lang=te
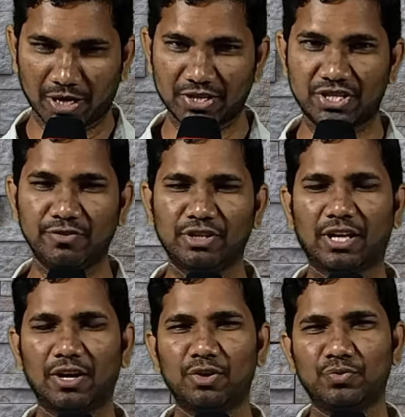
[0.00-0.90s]
మన
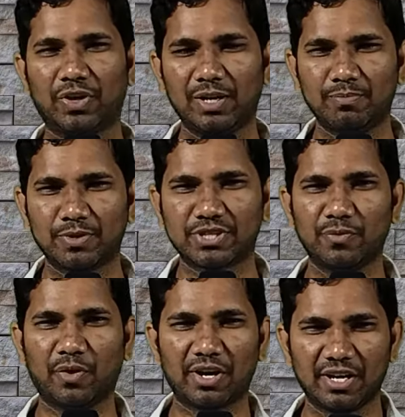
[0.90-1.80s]
జీవితాలను
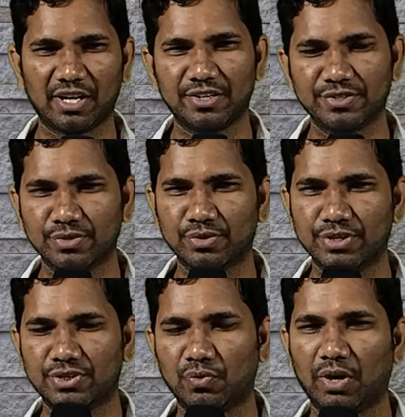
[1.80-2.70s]
ఫలింపజేవాడైన
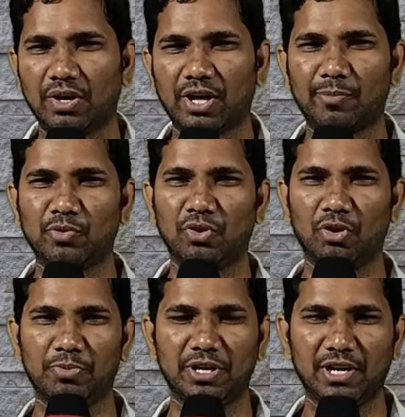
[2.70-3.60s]
యేసుక్రీస్తు వారి నామంలో
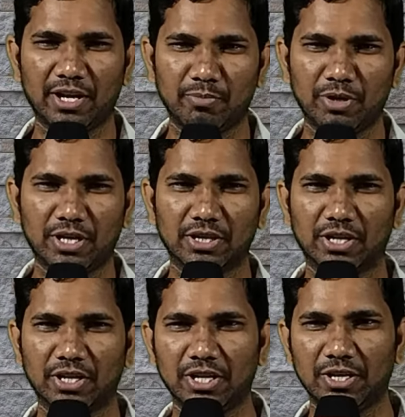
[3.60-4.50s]
ప్రియులైన
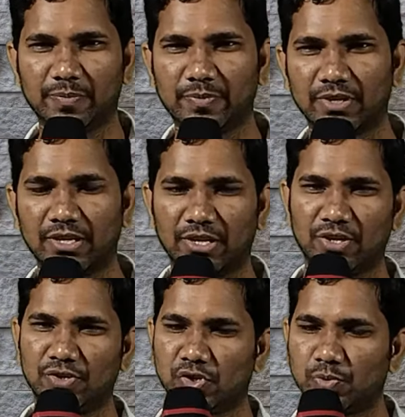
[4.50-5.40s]
మీకందరికీ
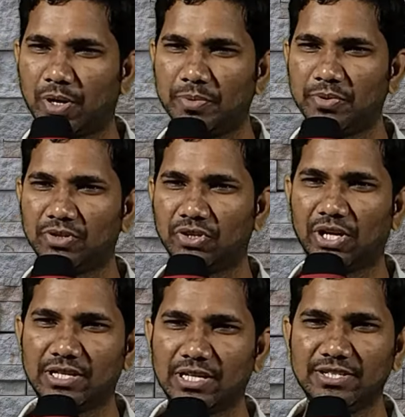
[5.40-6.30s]

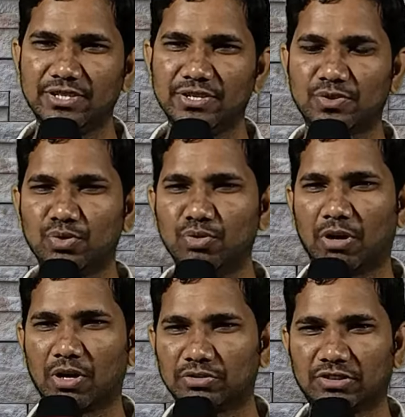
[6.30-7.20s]
శుభాభివందనాలు తెలియజేస్తూ
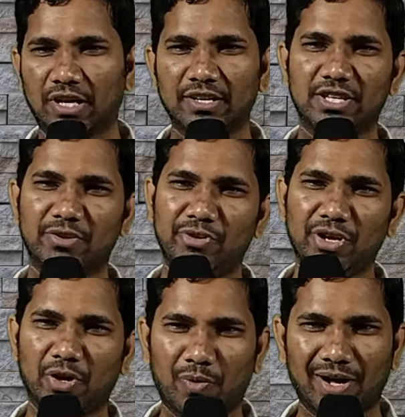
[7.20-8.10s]
మరొకసారి దేవుని
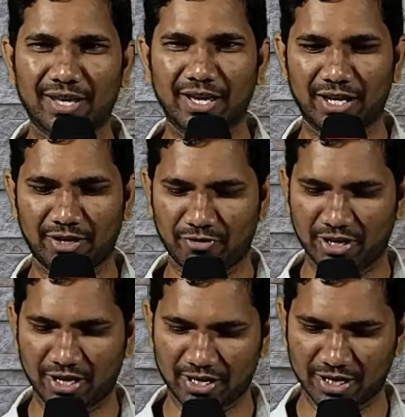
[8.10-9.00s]
యొక్క వాక్యాన్ని
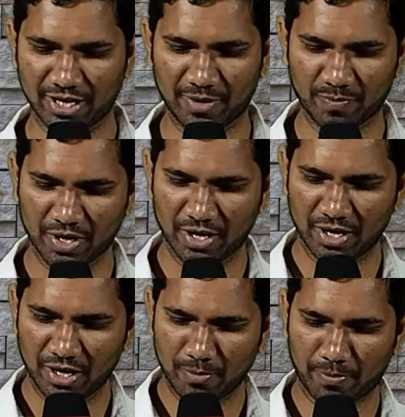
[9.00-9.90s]
వినడానికి
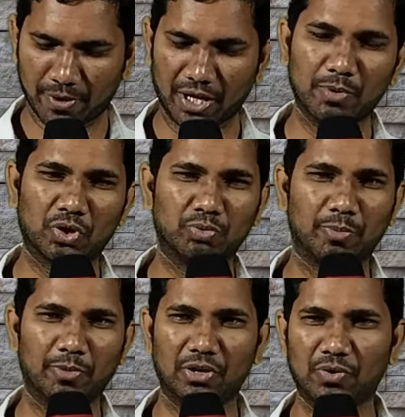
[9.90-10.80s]
ప్రేమతో
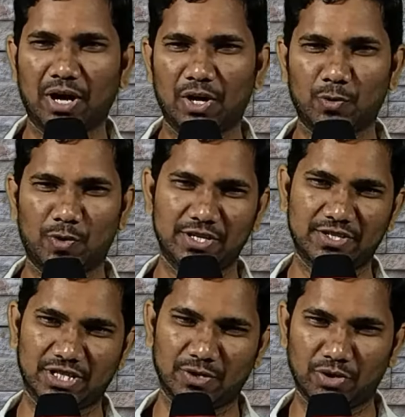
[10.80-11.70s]
మిమ్మలను
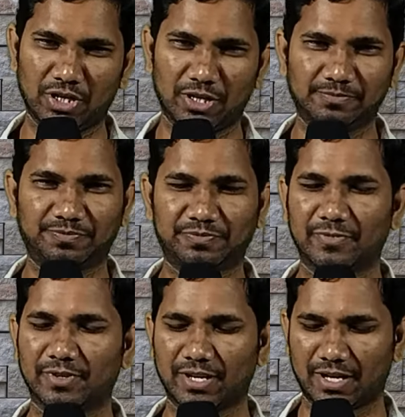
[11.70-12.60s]
ఆహ్వానిస్తూ ఉన్నాను
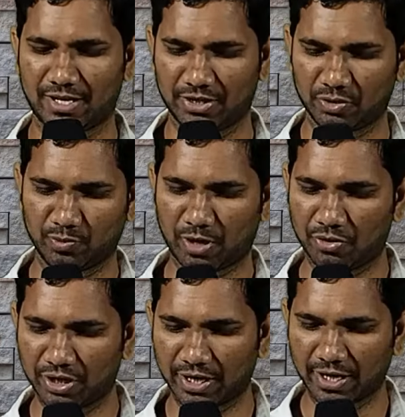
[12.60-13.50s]
అందరూ
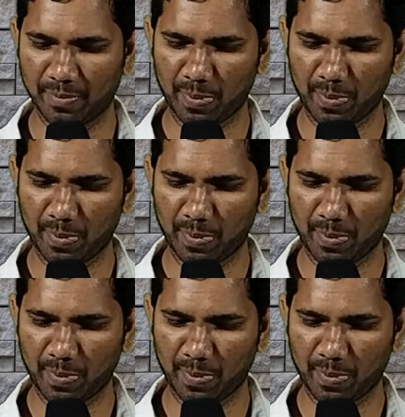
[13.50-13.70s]
బాగున్నారా